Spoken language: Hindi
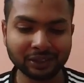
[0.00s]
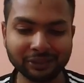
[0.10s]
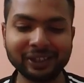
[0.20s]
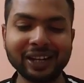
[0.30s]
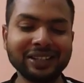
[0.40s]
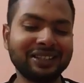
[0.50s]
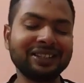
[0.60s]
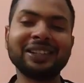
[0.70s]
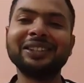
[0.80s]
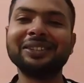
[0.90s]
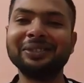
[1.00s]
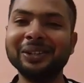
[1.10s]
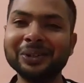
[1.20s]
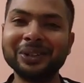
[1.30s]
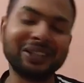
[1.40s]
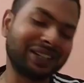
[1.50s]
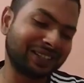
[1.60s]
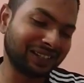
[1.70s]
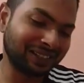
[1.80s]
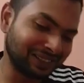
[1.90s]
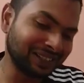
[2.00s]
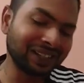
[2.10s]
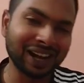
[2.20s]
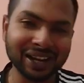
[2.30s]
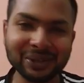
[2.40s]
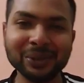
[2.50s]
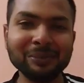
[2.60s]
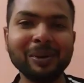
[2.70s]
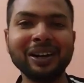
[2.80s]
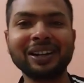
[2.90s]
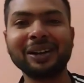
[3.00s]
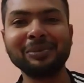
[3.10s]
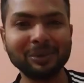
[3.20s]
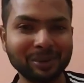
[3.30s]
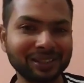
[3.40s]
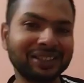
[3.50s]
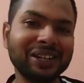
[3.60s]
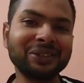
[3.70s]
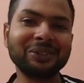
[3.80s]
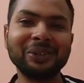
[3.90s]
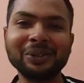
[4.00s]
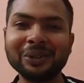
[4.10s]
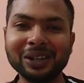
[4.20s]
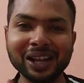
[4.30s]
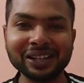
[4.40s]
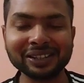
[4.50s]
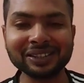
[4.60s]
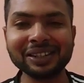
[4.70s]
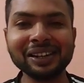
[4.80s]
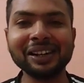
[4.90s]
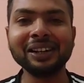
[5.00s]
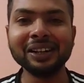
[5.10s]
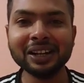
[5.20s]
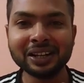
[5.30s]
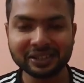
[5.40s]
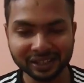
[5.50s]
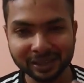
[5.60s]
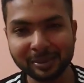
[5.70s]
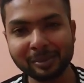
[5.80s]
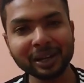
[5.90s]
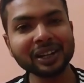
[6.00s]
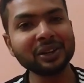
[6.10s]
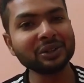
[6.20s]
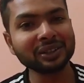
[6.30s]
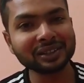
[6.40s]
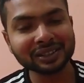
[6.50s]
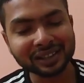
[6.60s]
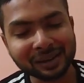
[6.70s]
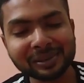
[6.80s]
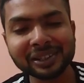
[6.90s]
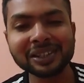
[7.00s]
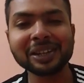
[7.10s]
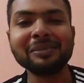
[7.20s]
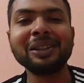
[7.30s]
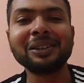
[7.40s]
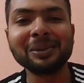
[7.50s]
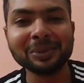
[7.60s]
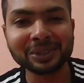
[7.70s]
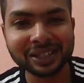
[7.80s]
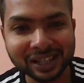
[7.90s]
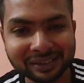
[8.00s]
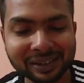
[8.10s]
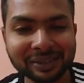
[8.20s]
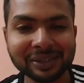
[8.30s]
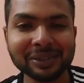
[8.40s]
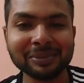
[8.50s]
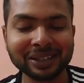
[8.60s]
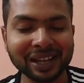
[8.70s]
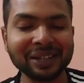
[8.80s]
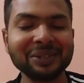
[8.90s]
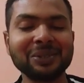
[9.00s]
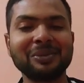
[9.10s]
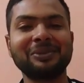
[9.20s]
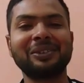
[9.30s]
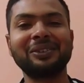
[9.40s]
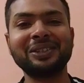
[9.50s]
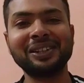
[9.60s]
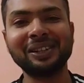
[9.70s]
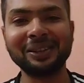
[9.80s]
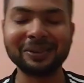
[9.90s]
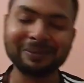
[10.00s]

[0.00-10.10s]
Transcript: तो फिलहाल इसी के साथ इस वीडियो को करते हैं एंड आई होप अगर आपको पसंद आई हो तो वीडियो को लाइक कर दीजिएगा चैनल पे हमारे नया चैनल सब्सक्राइब कर दीजिएगा मिलता है आप लोग से नेक्स्ट वाली वीडियो में थैंक यू सो मच फॉर वॉचिंग